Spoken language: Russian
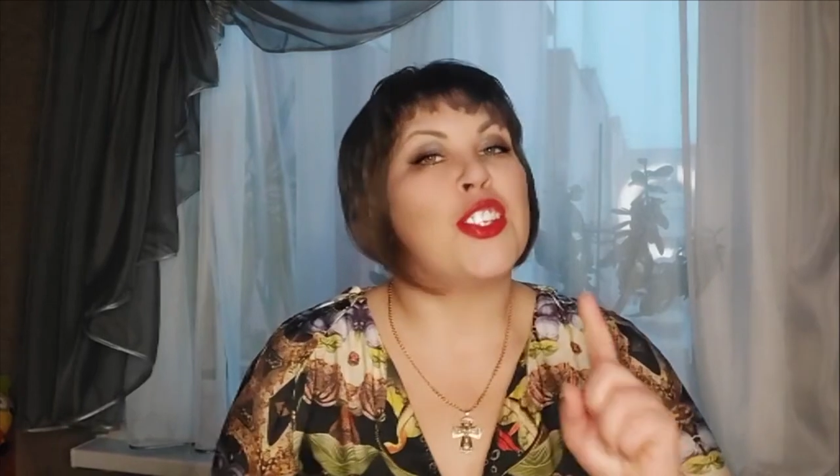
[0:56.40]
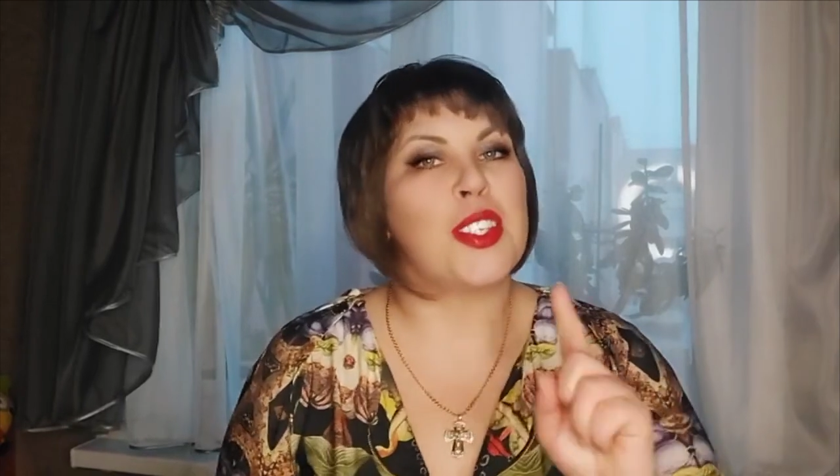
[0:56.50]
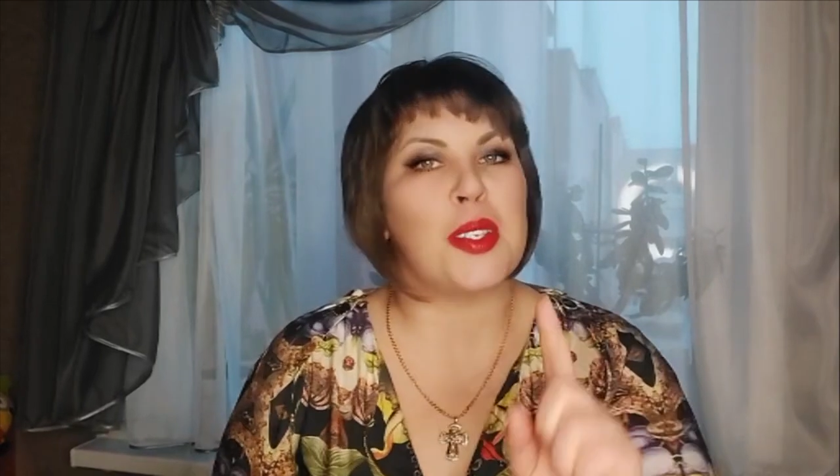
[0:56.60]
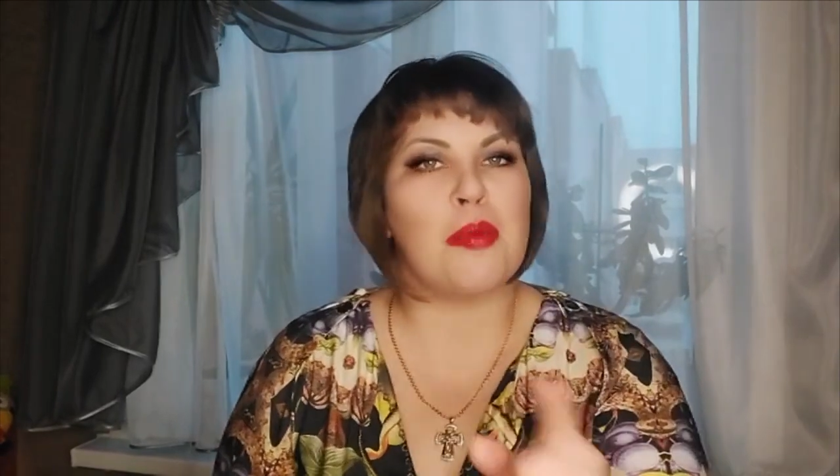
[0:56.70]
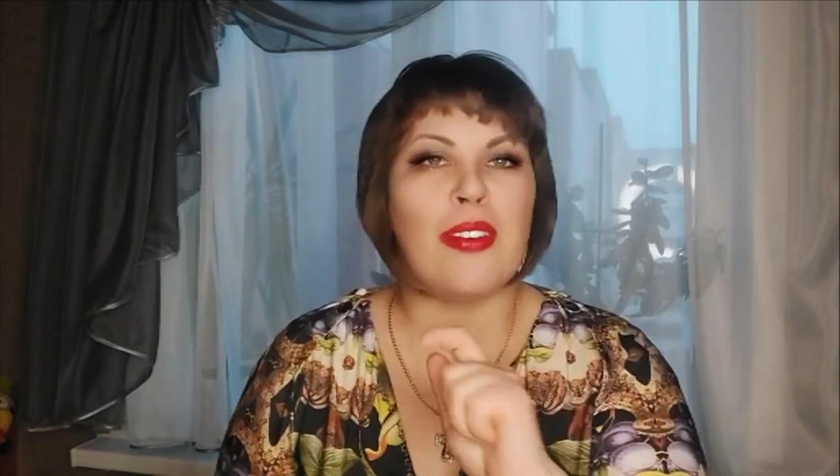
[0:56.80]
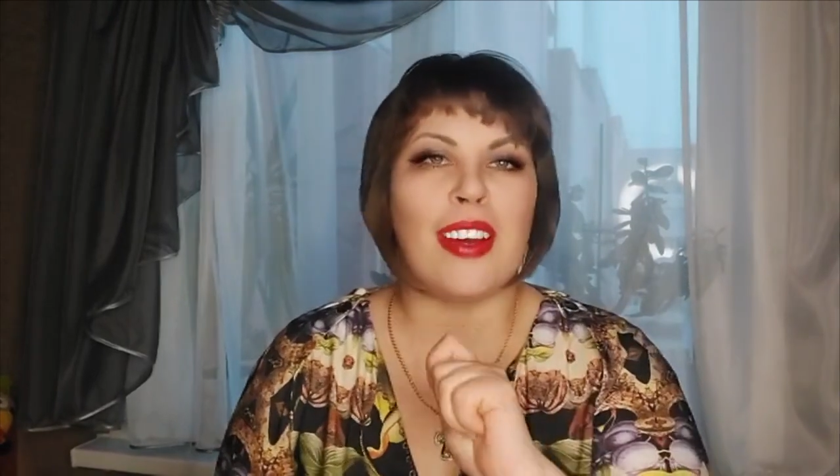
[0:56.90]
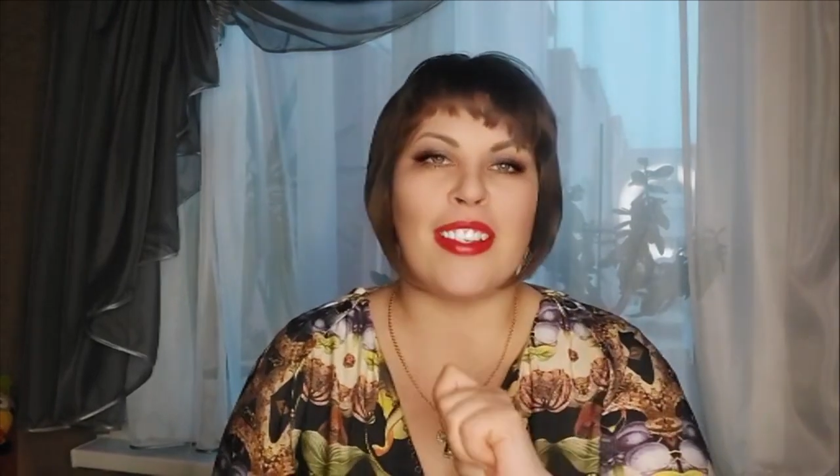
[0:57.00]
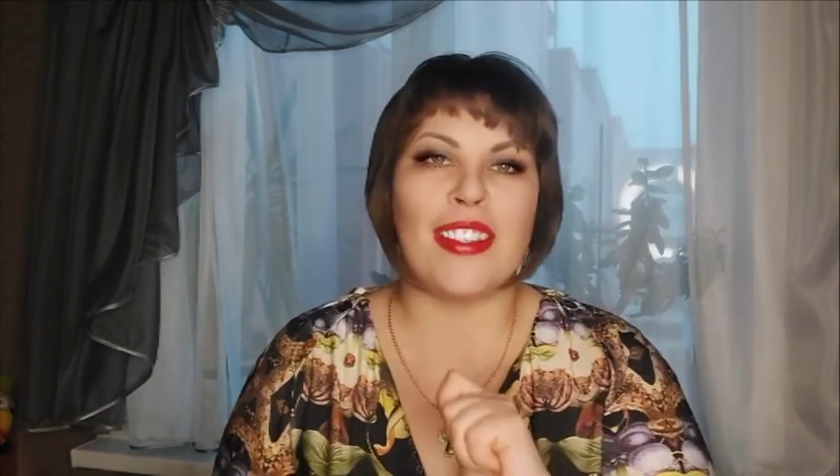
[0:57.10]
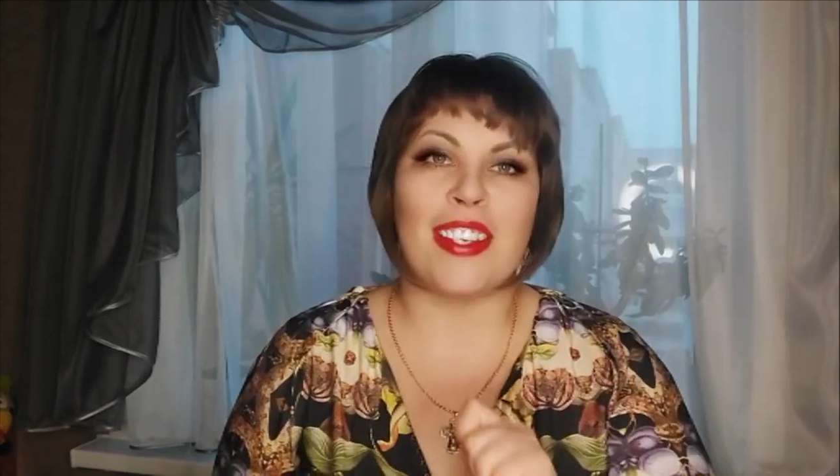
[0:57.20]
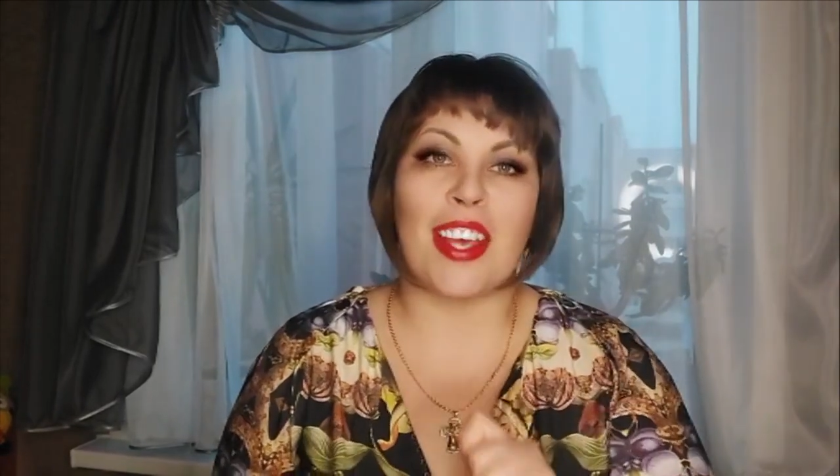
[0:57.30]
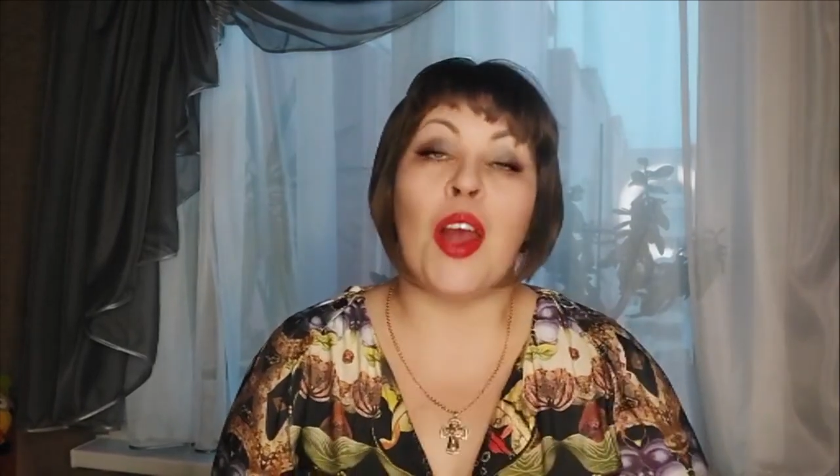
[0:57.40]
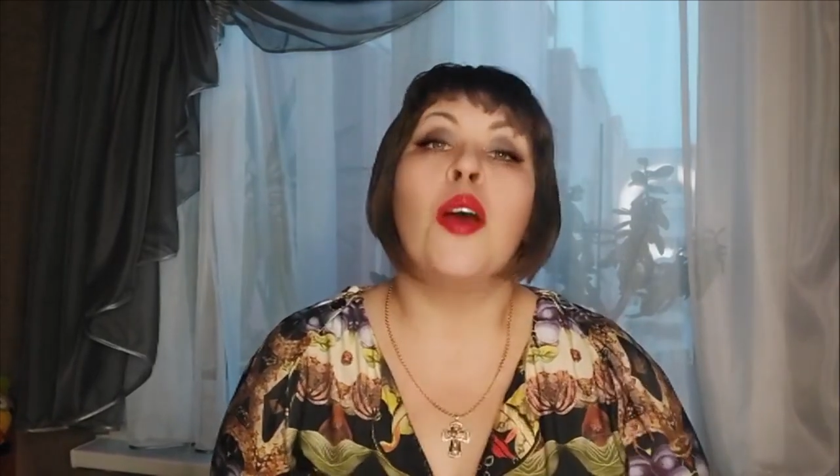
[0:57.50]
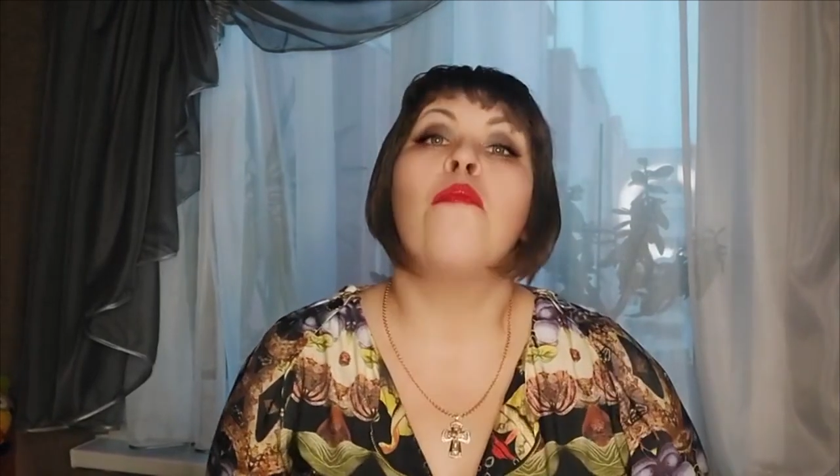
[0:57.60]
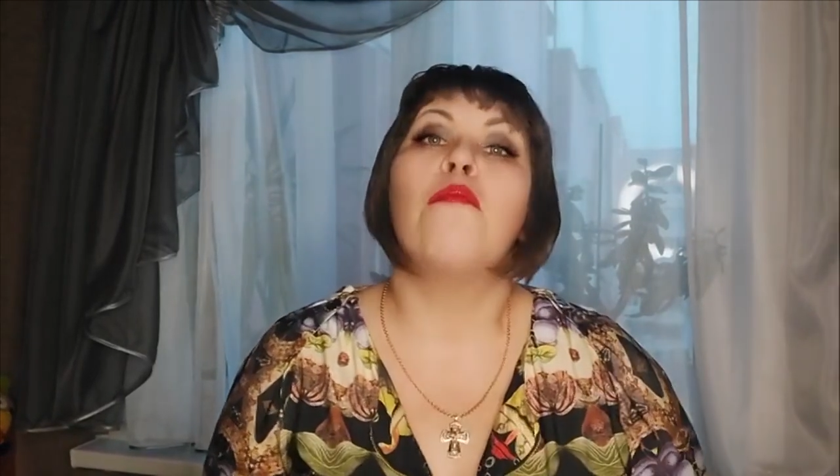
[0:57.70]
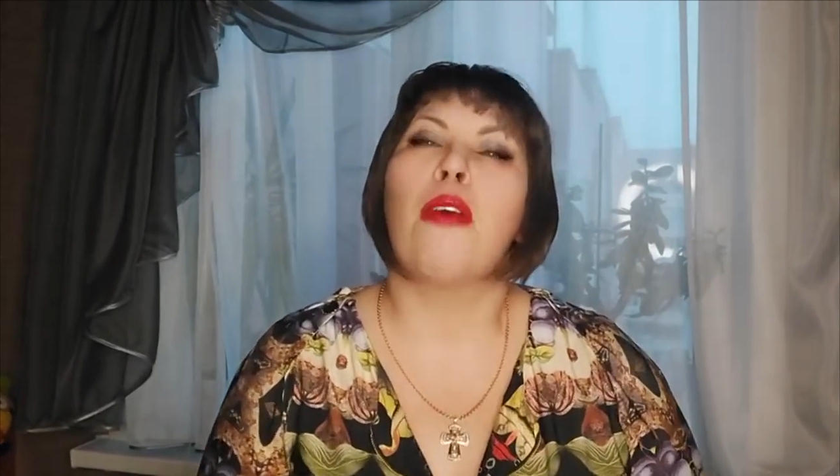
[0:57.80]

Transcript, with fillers: Не забывайте,